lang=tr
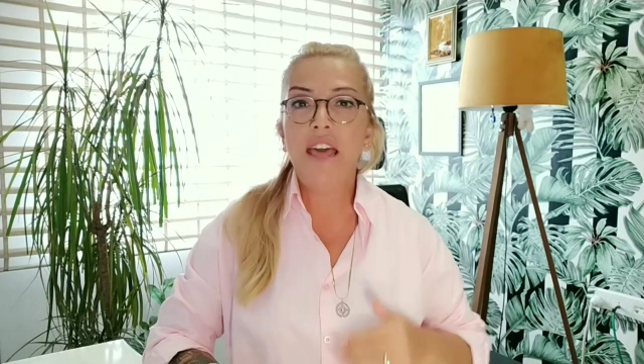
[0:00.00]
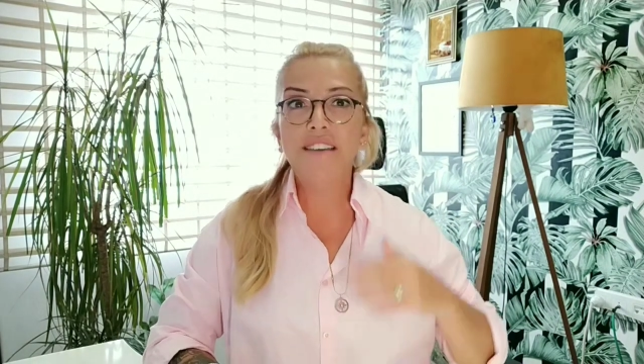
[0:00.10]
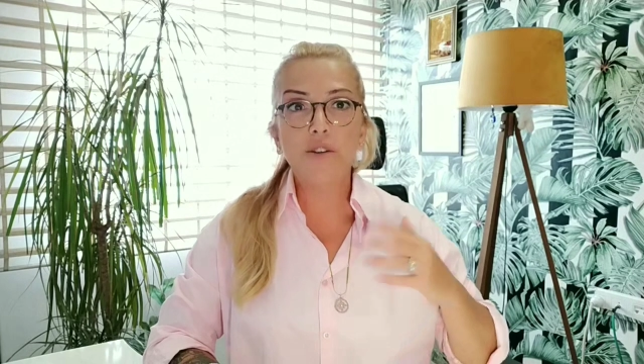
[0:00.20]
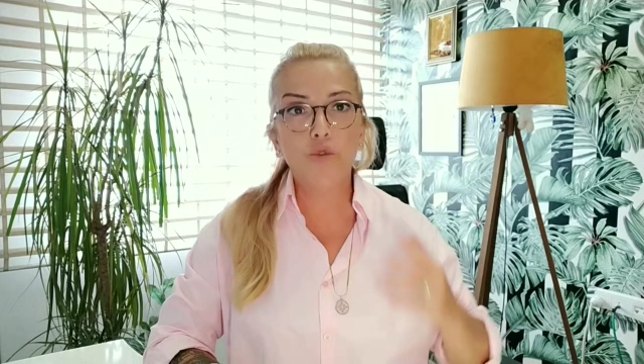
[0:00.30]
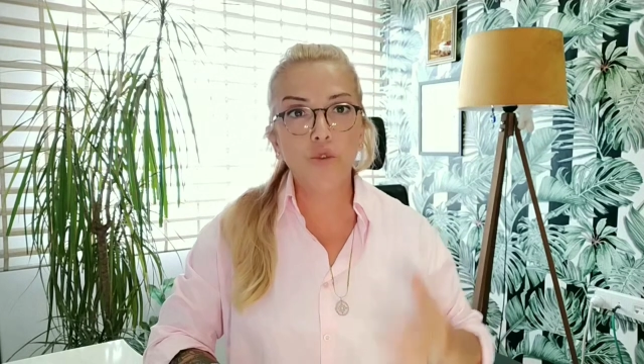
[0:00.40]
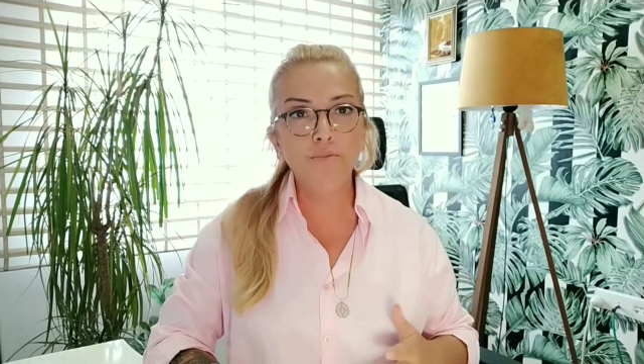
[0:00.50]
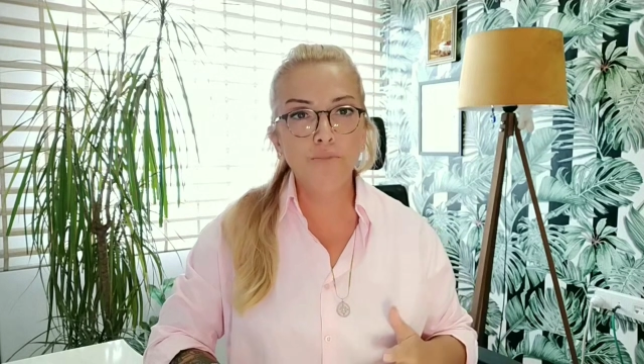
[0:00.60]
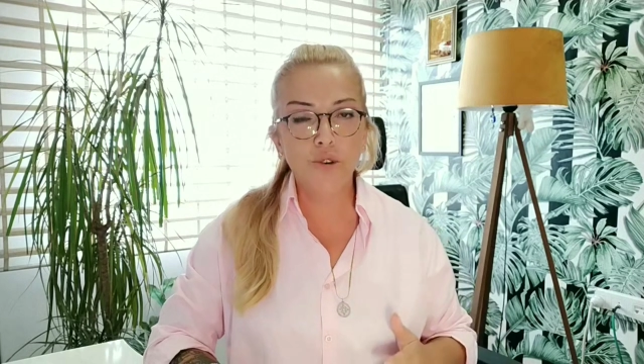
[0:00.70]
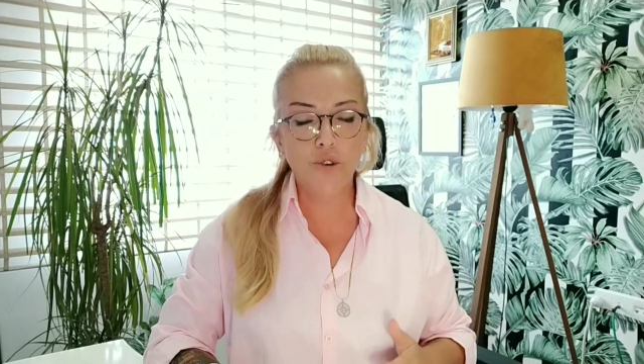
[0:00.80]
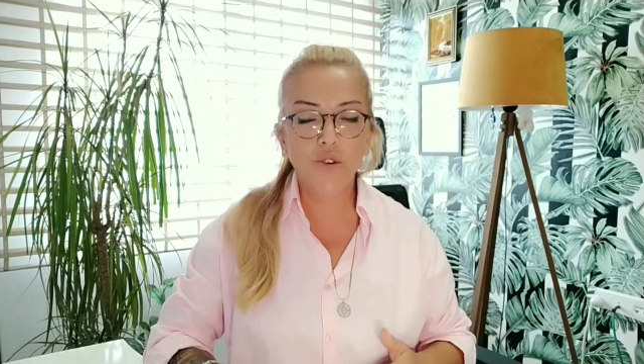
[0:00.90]
Ve gün
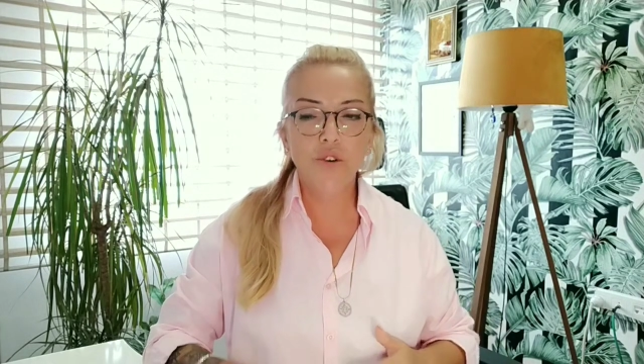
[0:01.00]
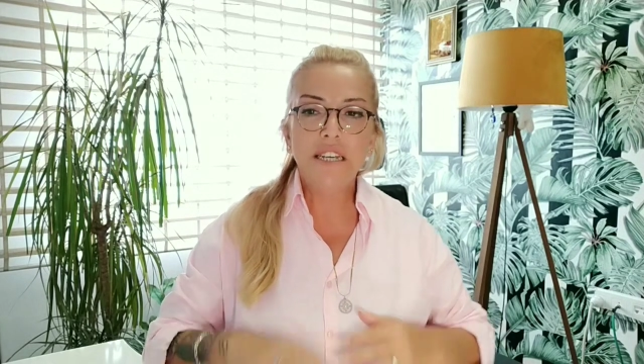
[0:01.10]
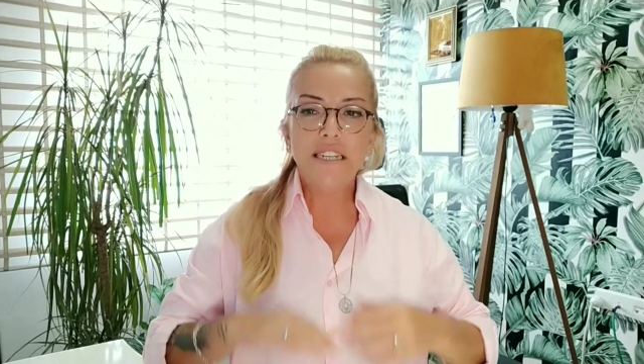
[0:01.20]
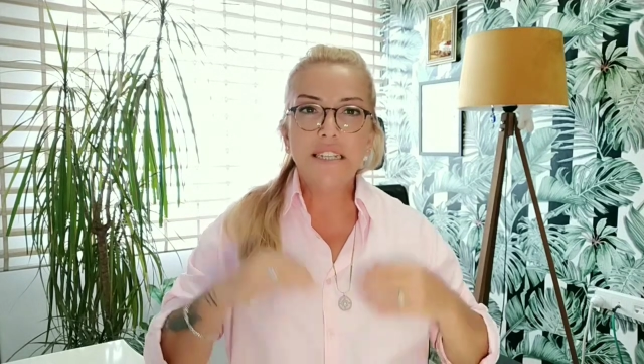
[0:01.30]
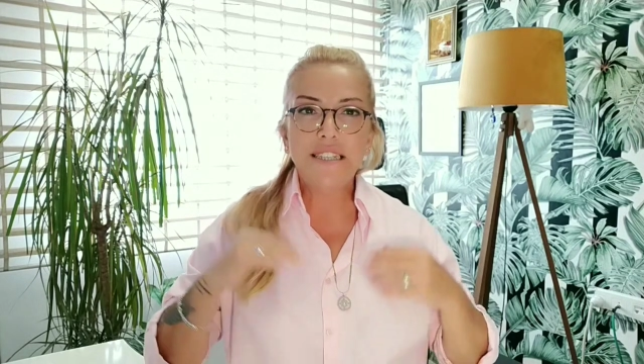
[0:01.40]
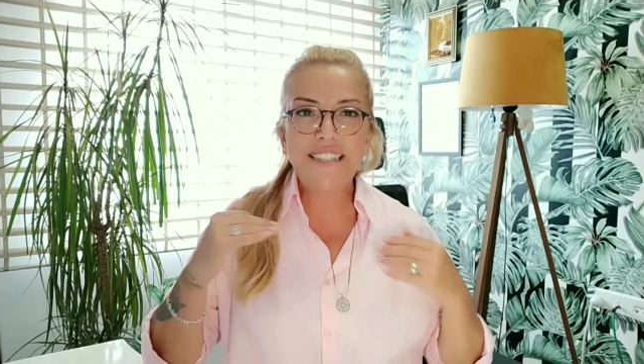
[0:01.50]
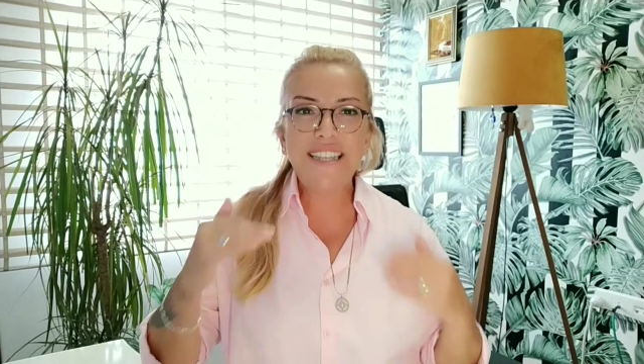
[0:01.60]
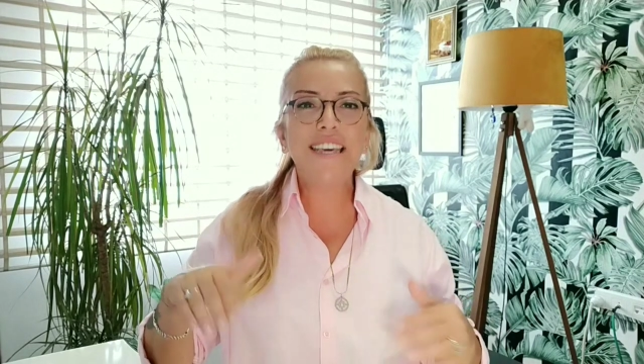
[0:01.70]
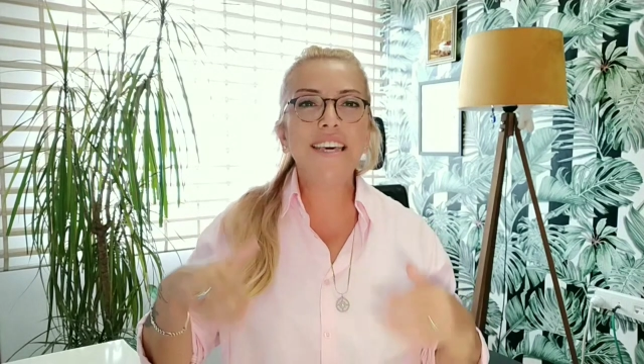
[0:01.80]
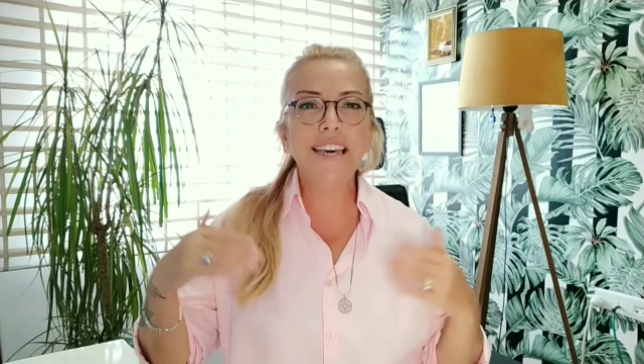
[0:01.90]
boyu
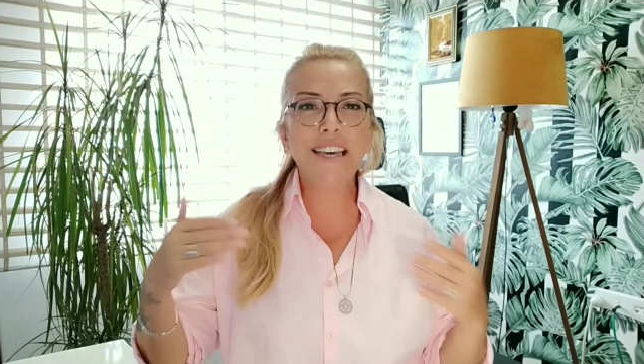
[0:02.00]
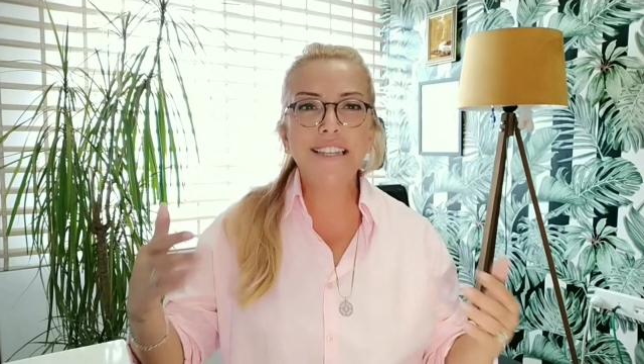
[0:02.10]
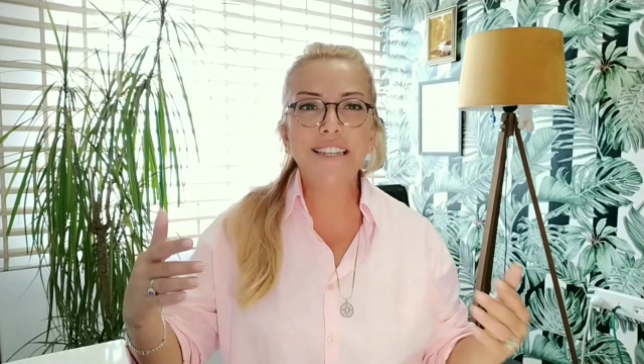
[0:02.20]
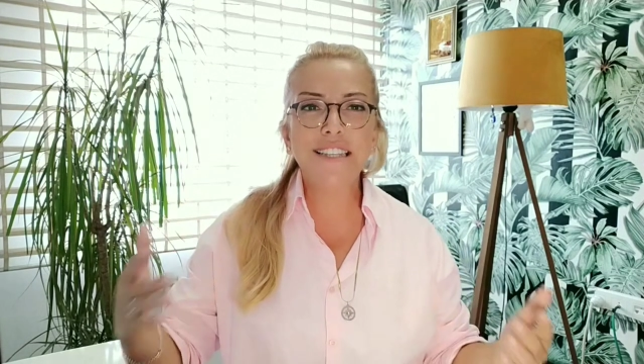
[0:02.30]
neye